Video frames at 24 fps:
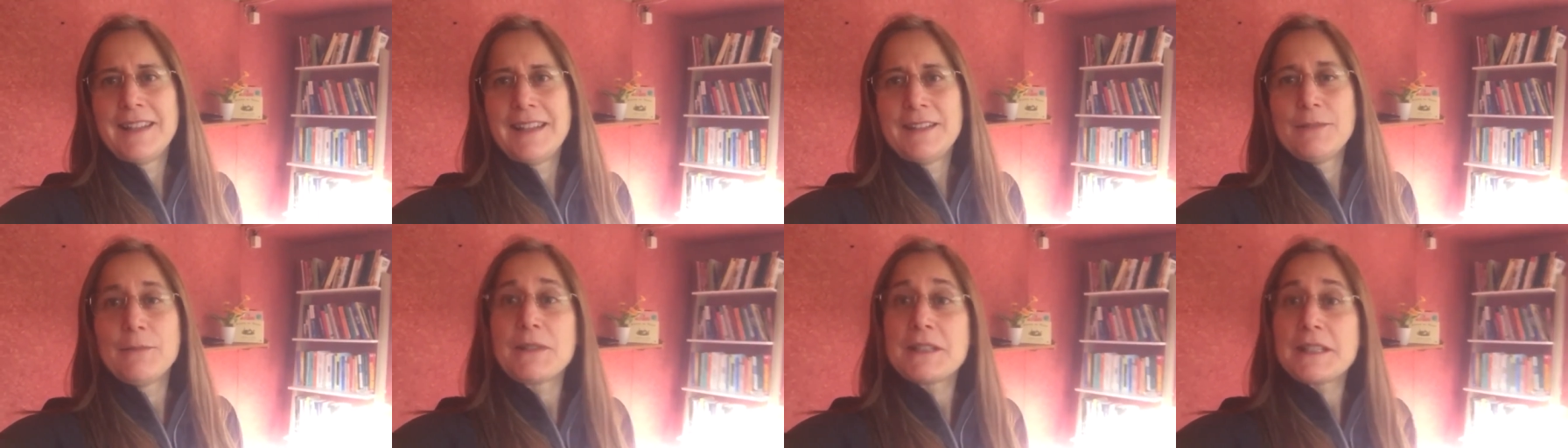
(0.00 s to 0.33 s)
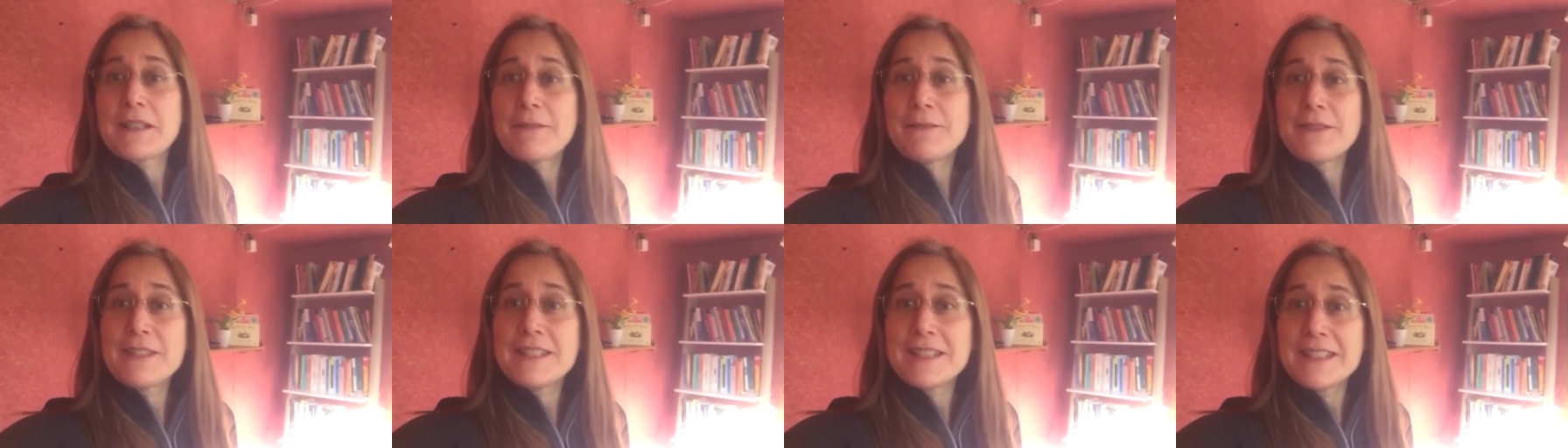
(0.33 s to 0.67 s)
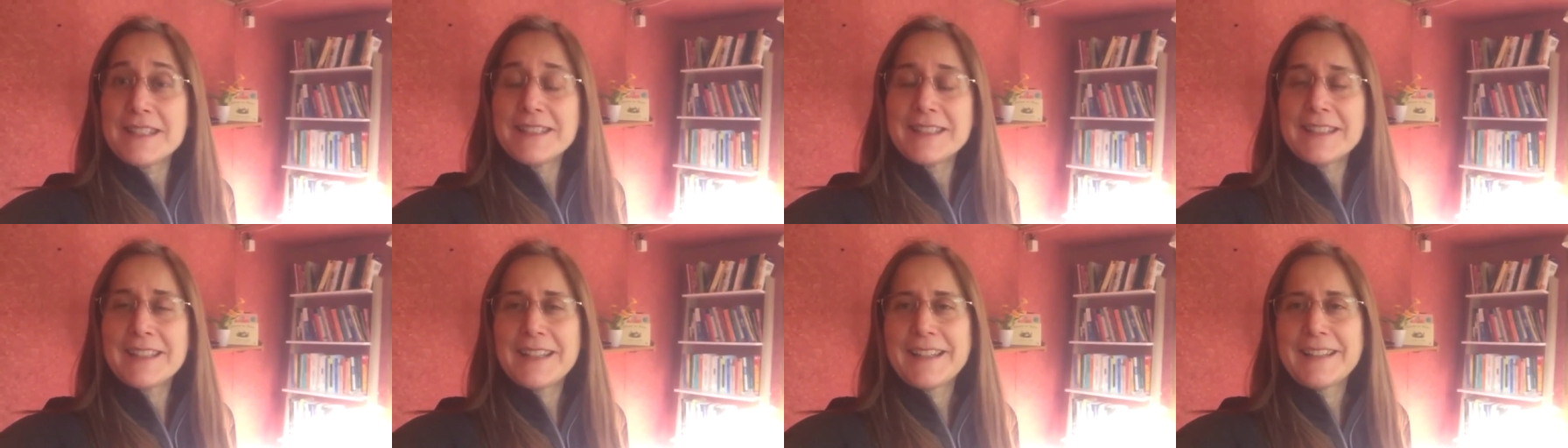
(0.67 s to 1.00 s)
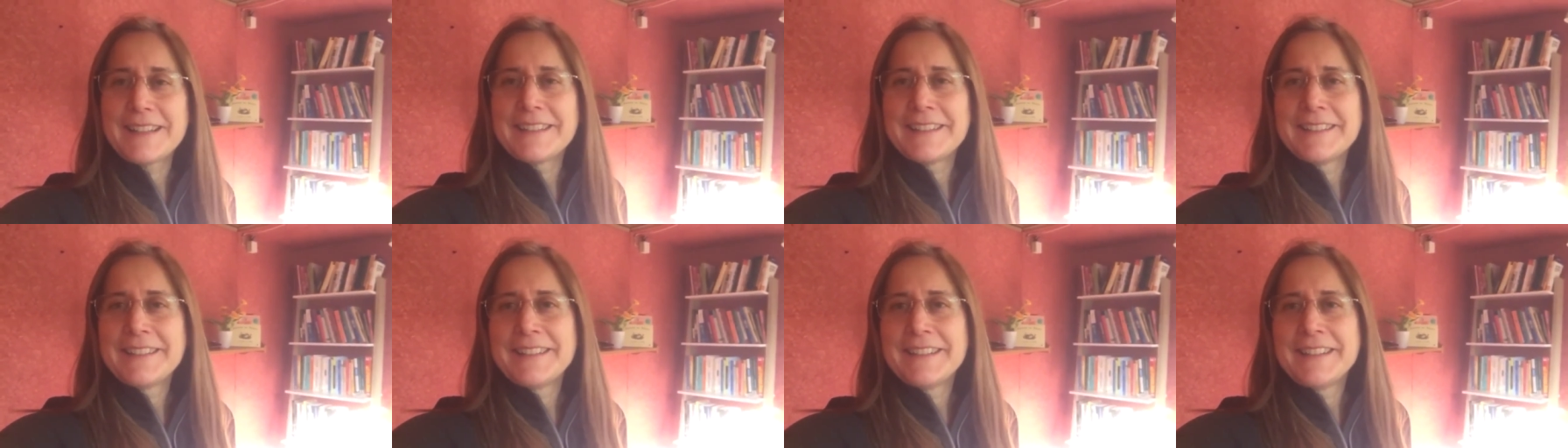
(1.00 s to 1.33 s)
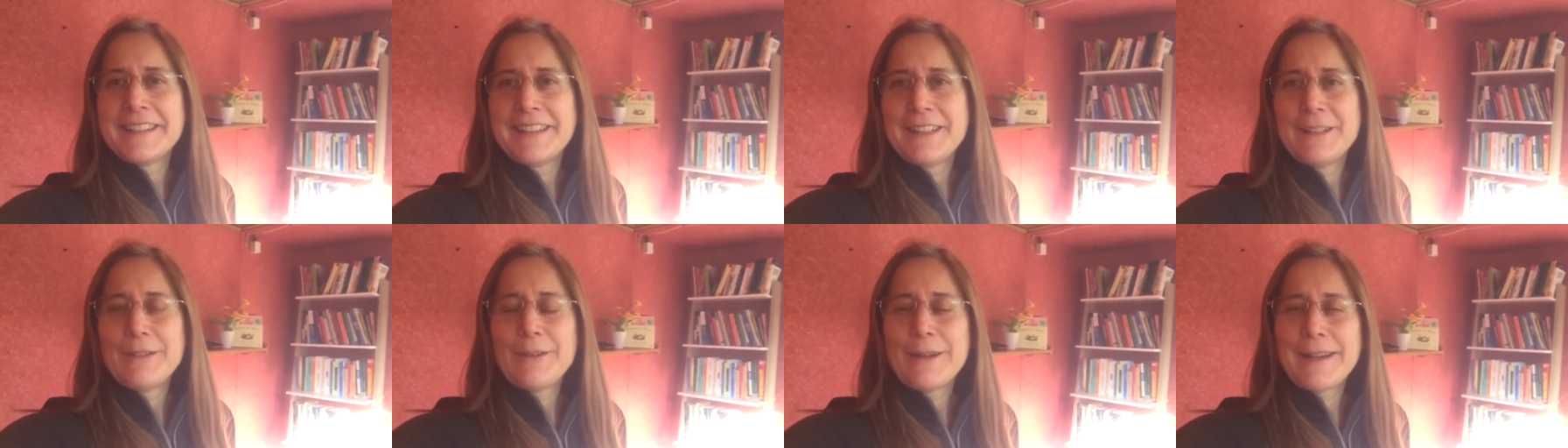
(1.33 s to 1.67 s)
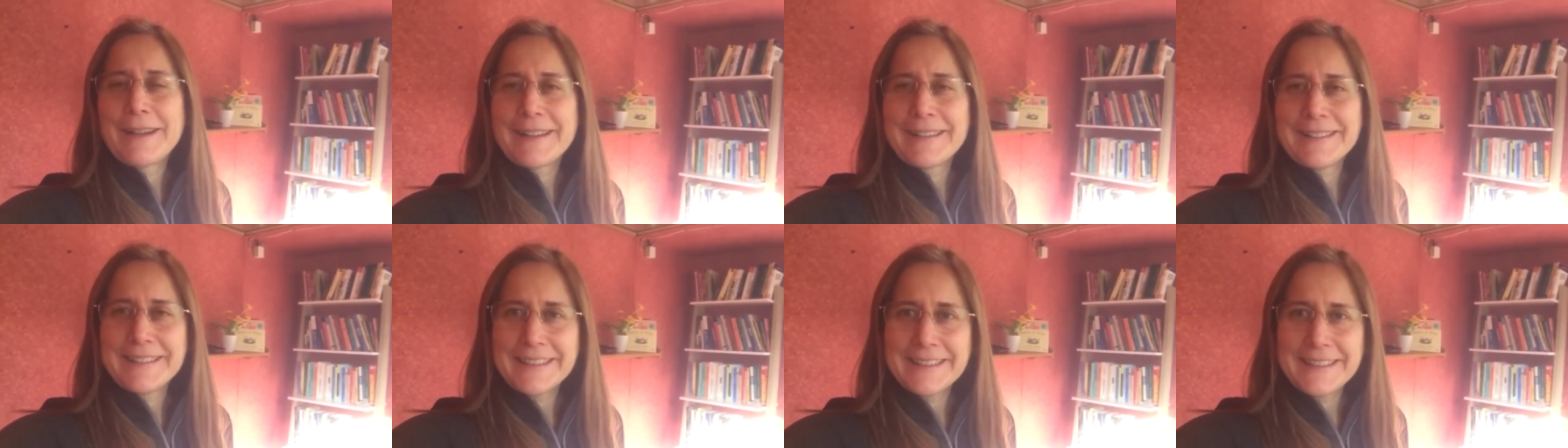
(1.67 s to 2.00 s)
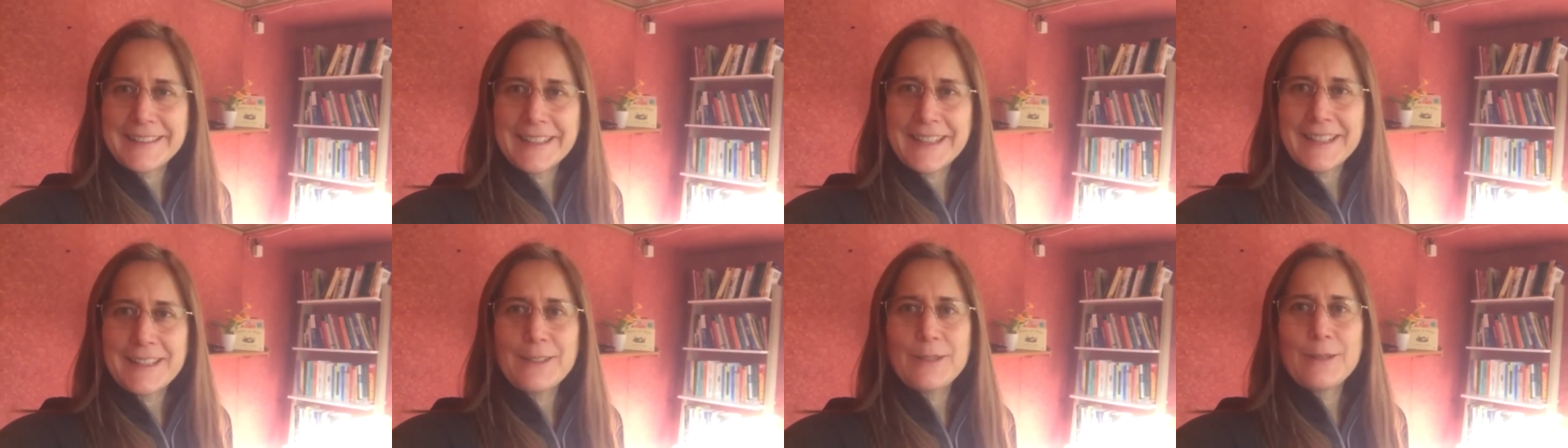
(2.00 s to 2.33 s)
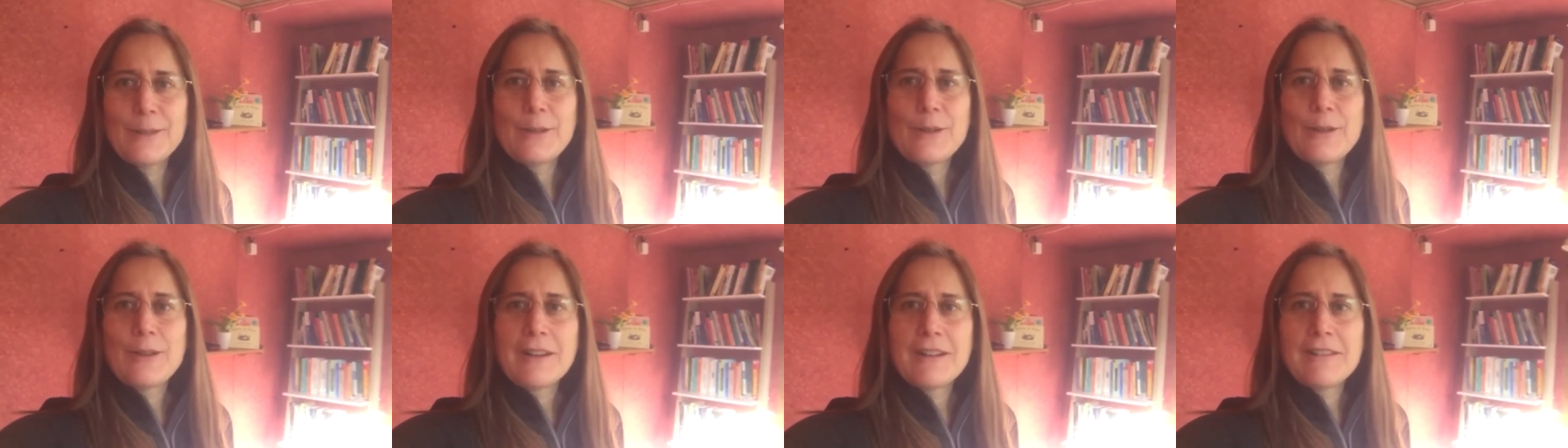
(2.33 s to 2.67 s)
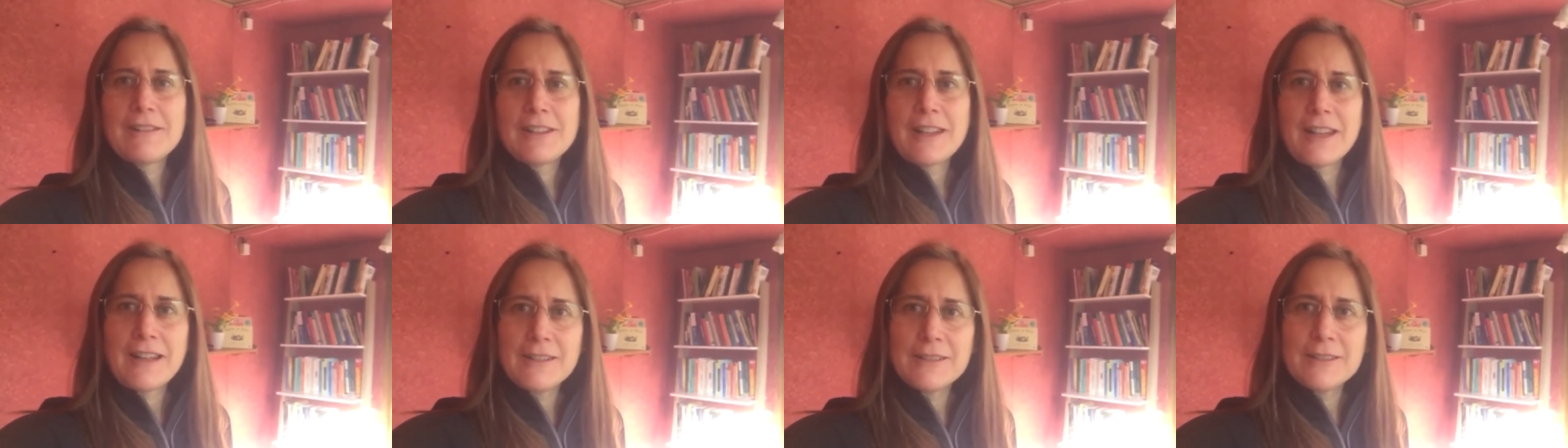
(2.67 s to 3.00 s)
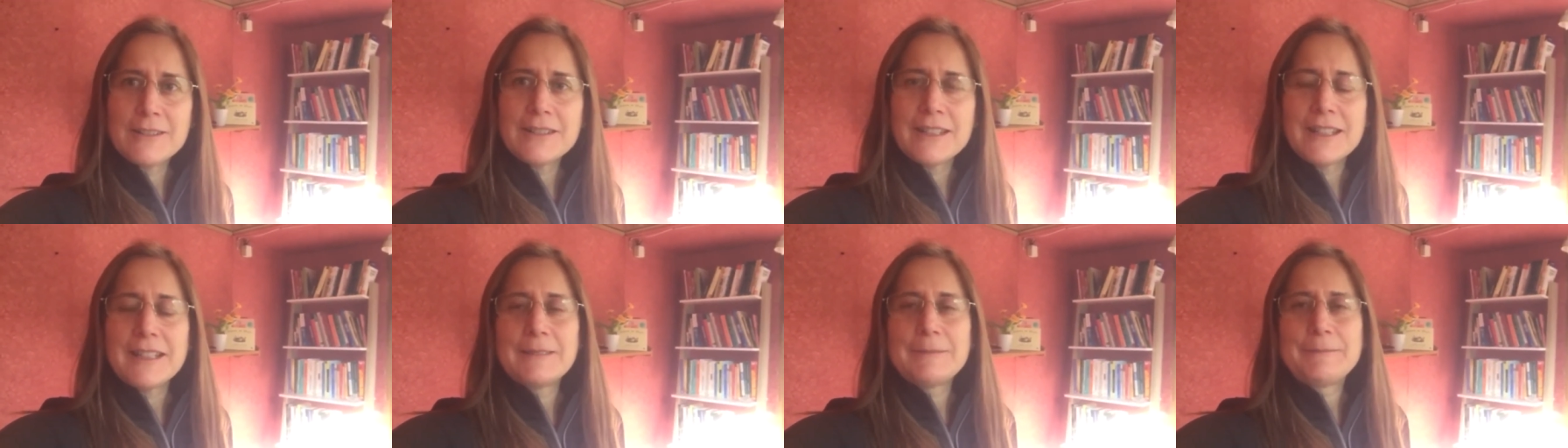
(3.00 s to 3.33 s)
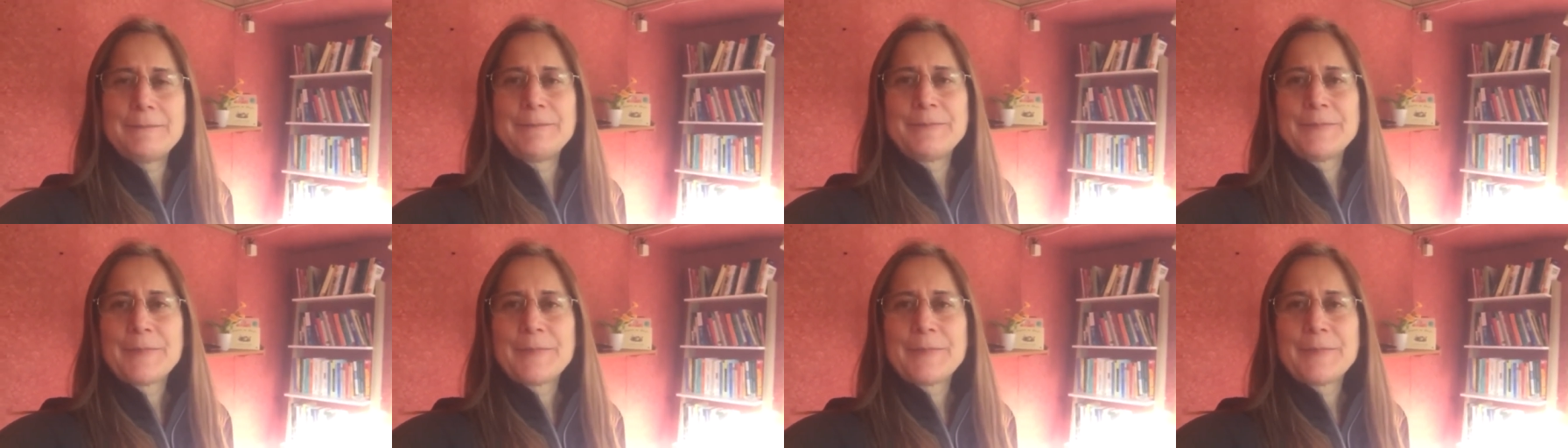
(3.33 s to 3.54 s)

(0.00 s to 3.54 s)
nuestras visitas, los arrendatarios, los colaboradores,